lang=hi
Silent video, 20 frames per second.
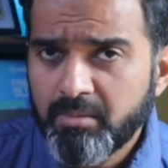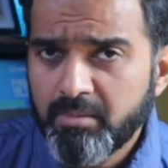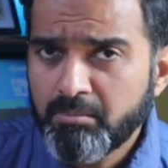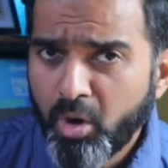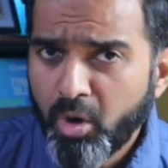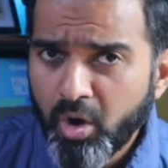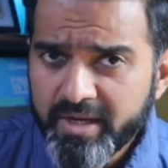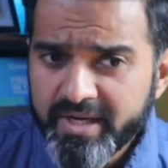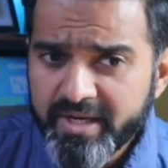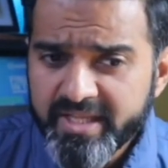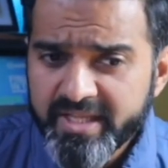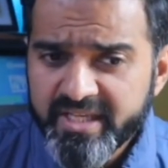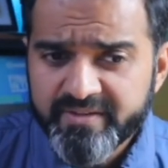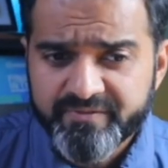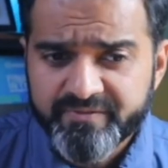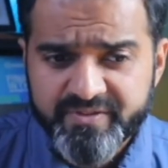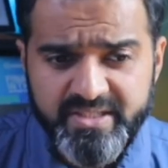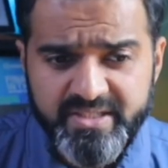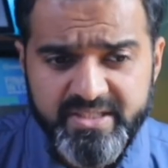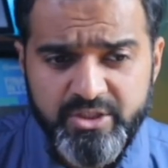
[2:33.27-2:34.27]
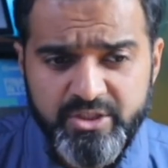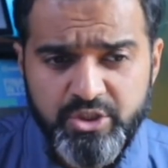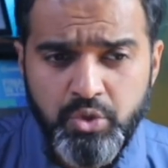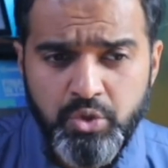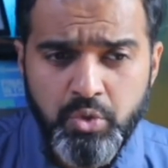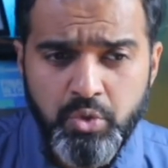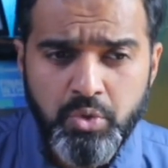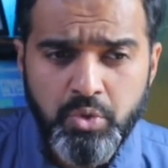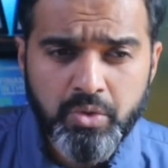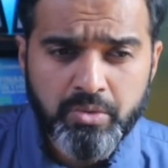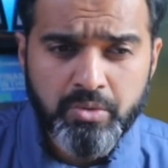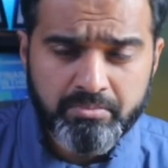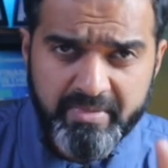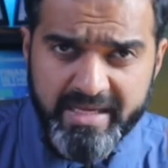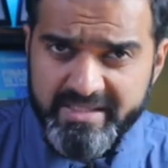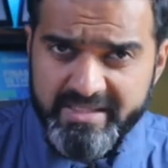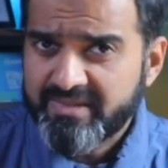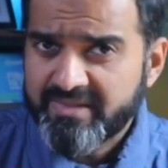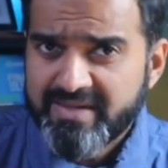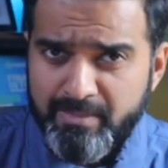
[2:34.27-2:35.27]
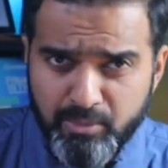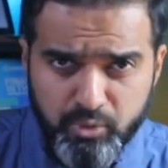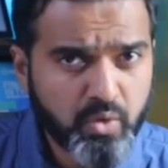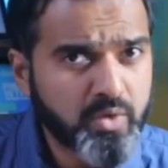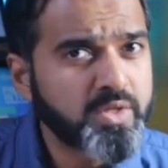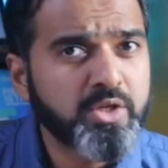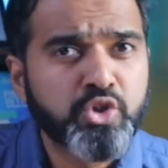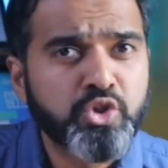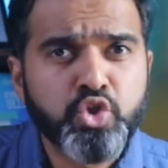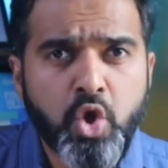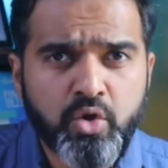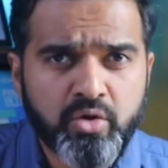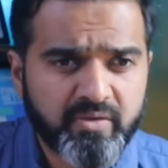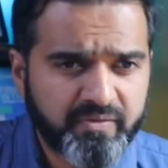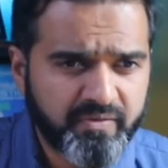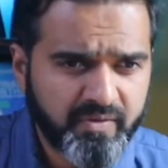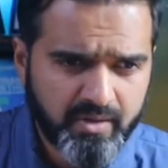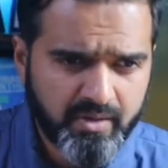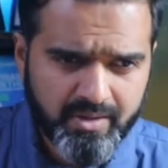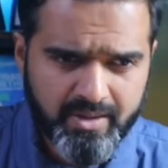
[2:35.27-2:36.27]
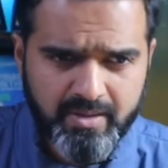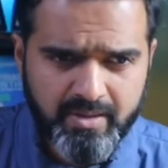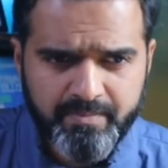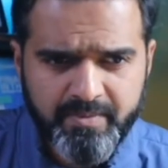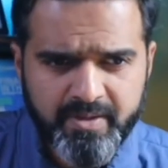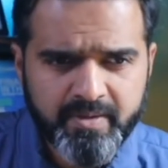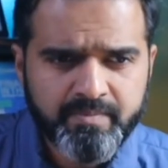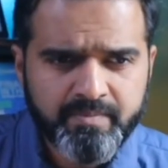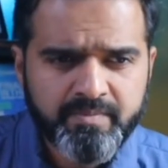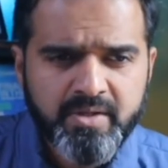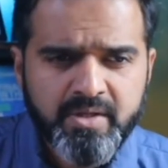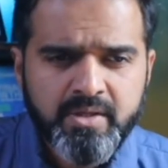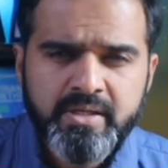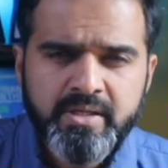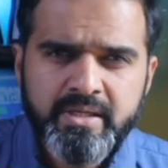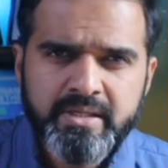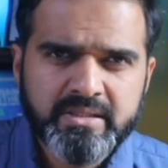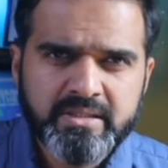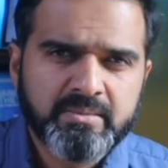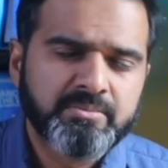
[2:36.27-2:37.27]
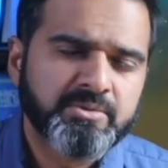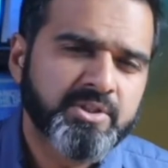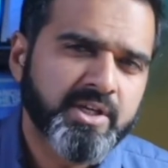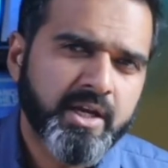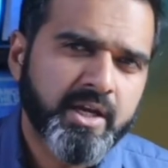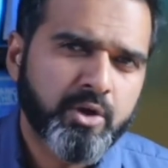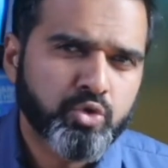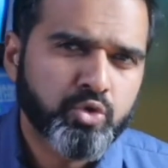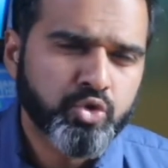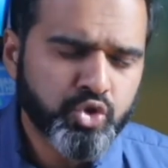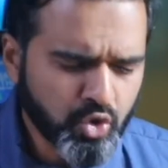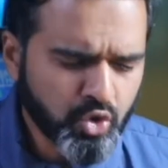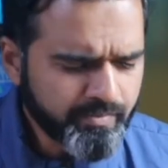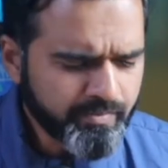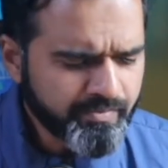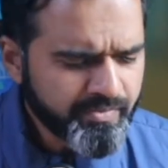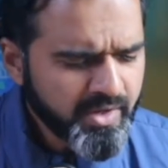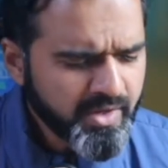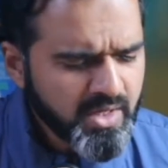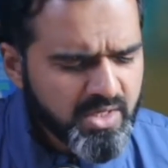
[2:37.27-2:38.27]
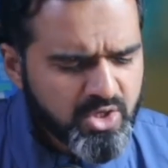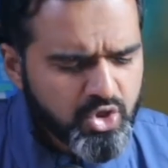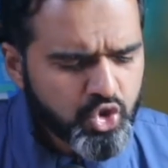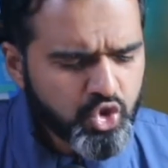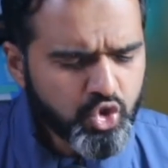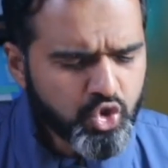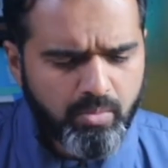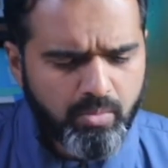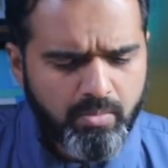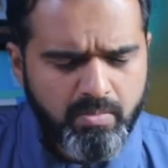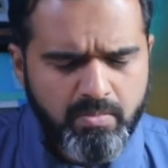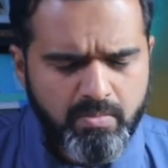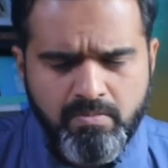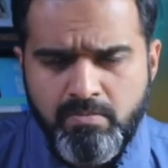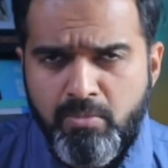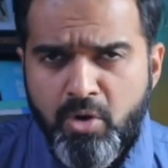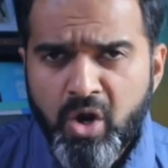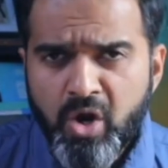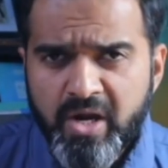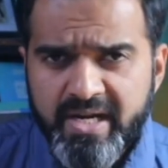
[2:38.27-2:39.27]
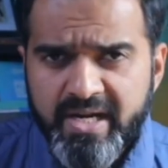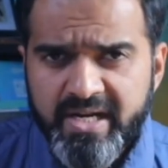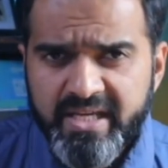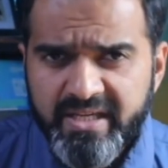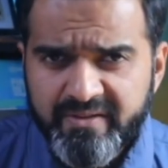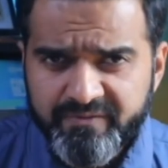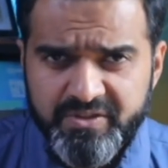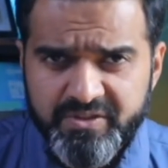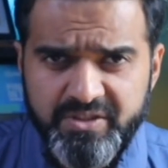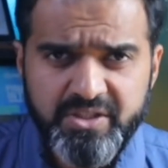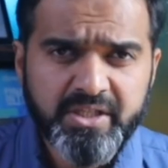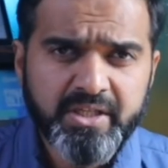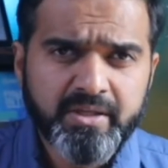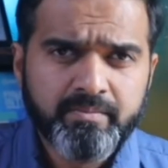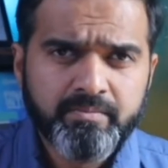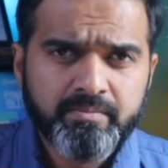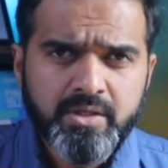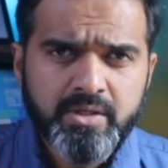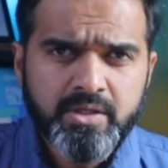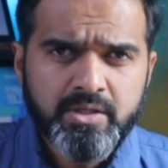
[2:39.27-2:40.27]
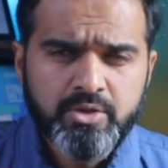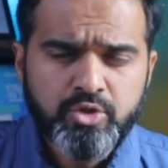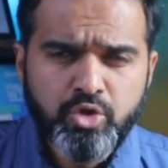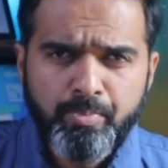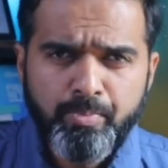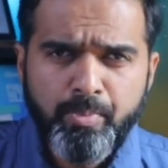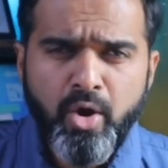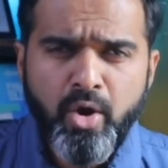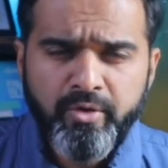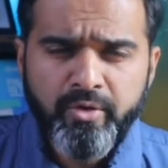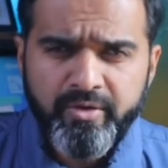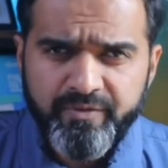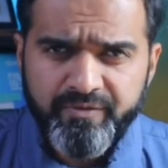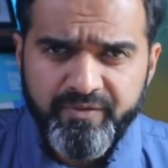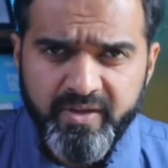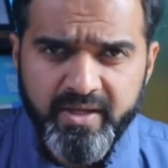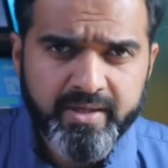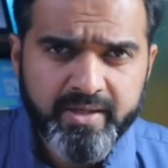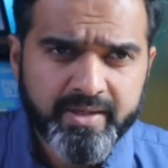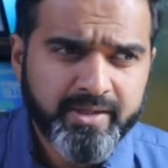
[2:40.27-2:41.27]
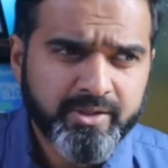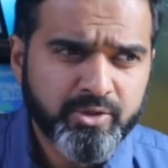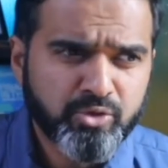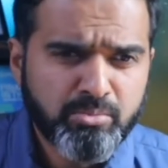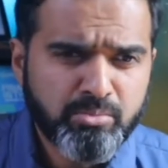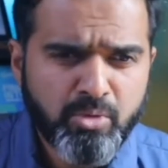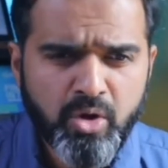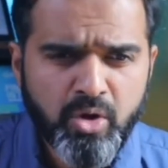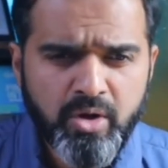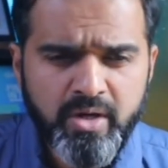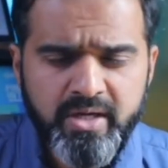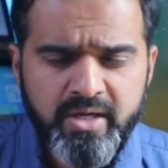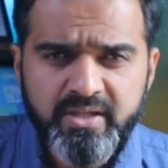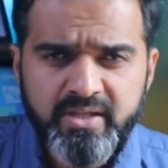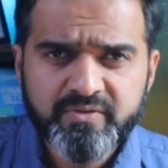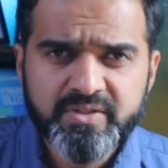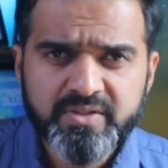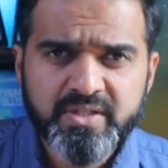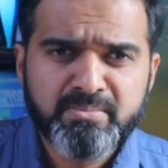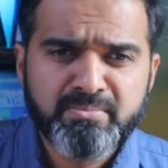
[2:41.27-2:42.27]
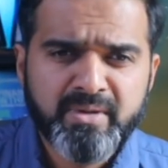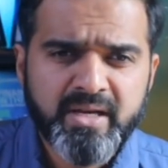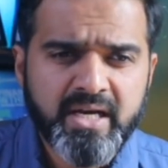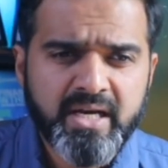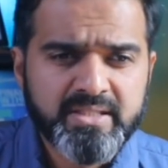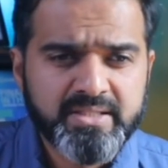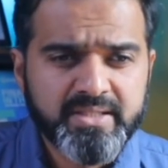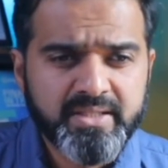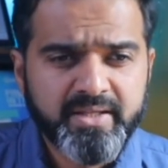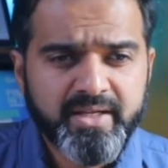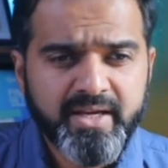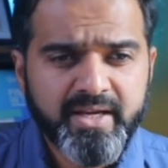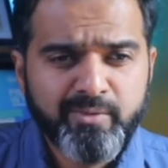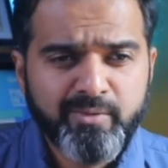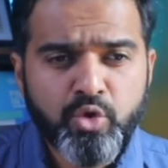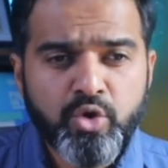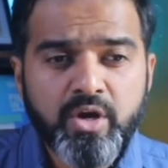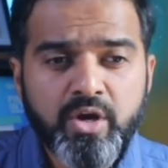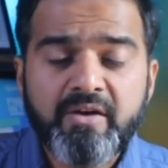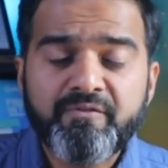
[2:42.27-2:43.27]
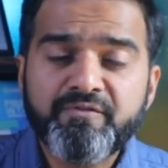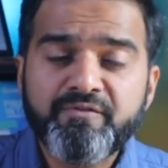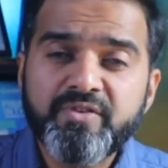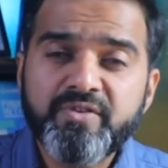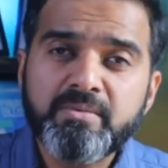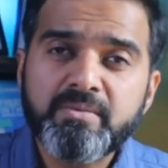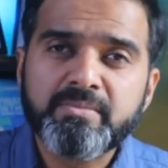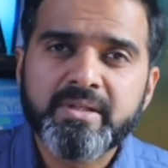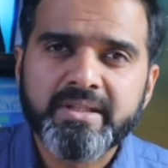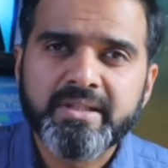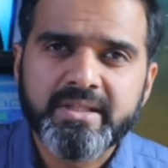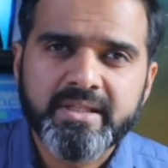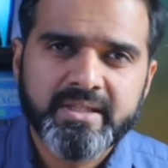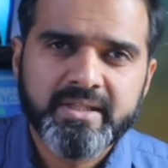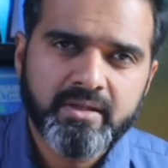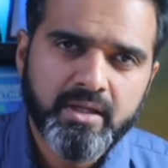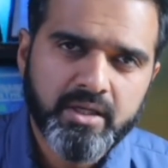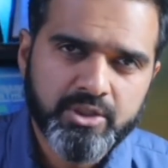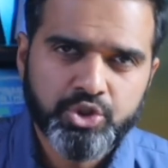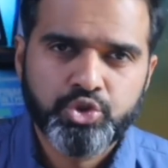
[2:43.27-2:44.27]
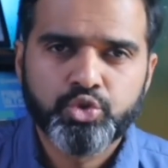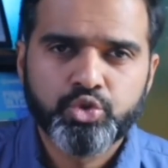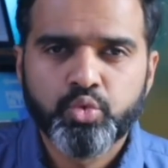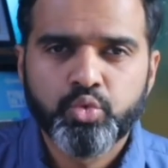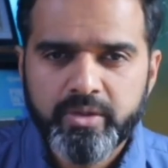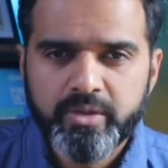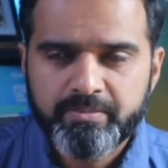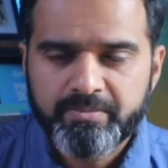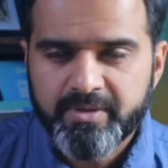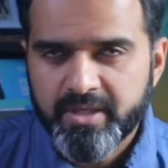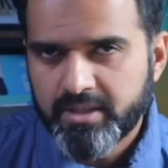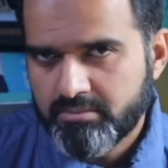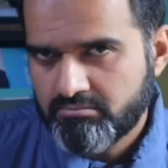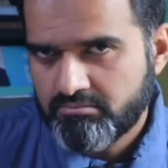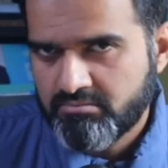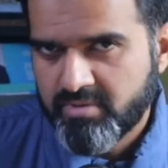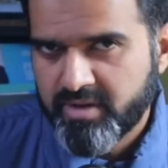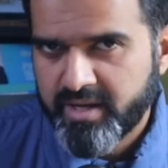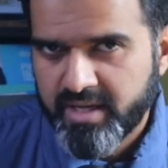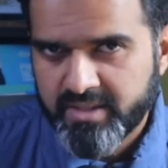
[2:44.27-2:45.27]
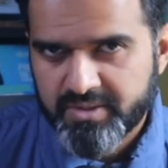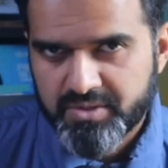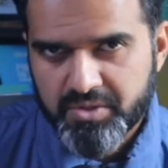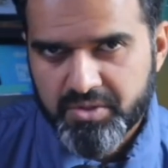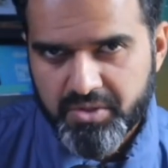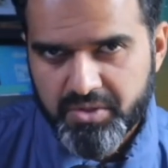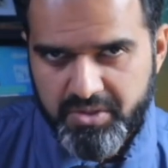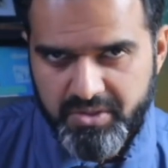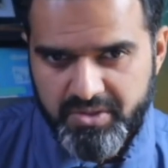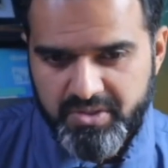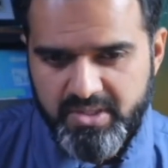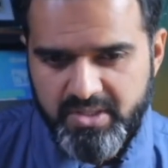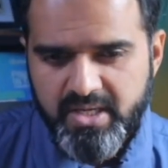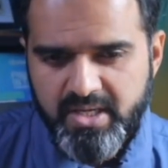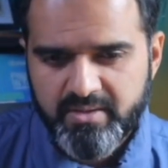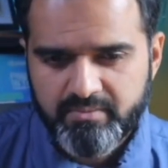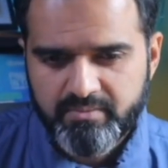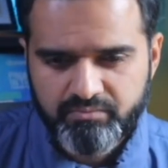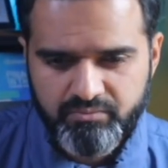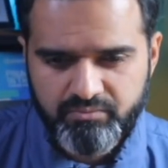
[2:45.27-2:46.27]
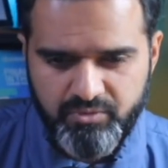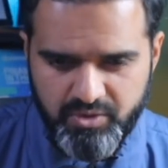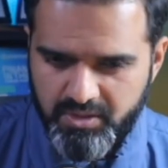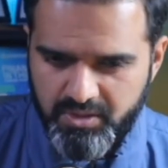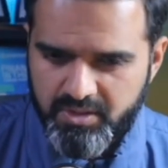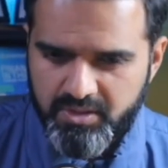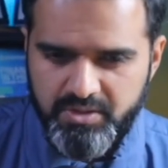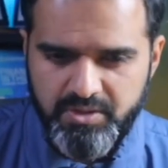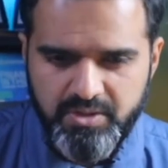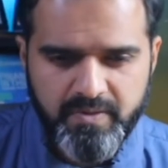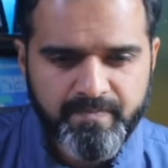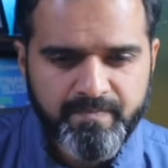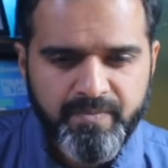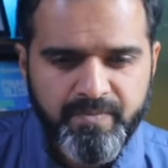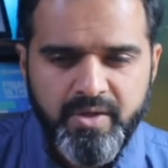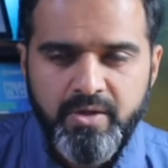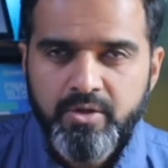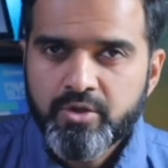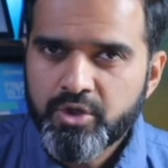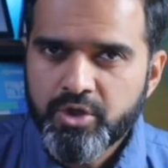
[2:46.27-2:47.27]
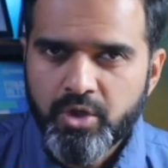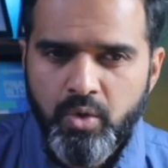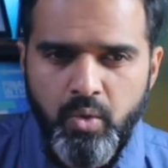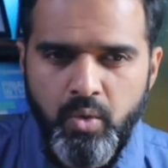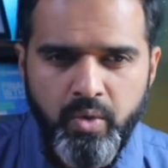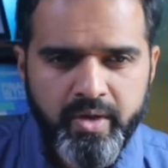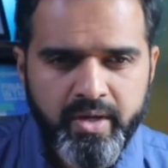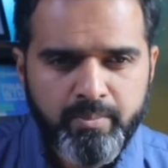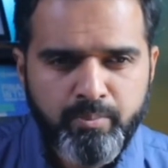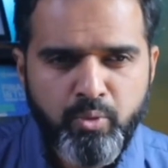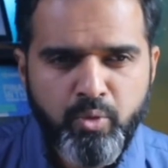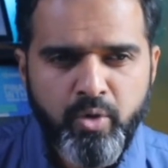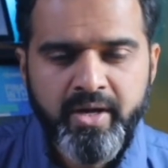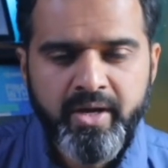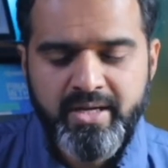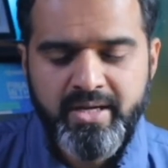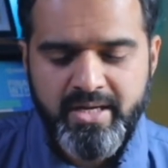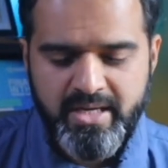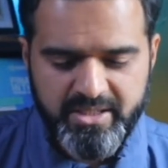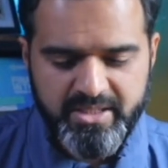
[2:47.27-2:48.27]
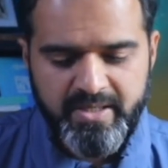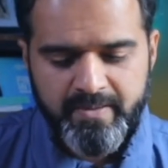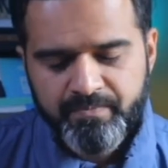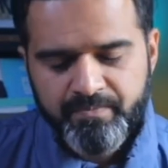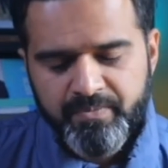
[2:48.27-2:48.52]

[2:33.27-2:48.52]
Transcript: मॉलडीव सो so, मैं सिर्फ आपको थोड़ी सी जोग्राफी यहाँ पे ये समझा रहा हूँ सो so, जो मॉलडीव की टोपोग्राफी है जो मॉलडीव के मनाजिर हैं वो काफ़ी मिलते हैं लक्षद्वीप के मनाजिर के साथ ठीक है जी ये हो गया पॉइंट अच्छा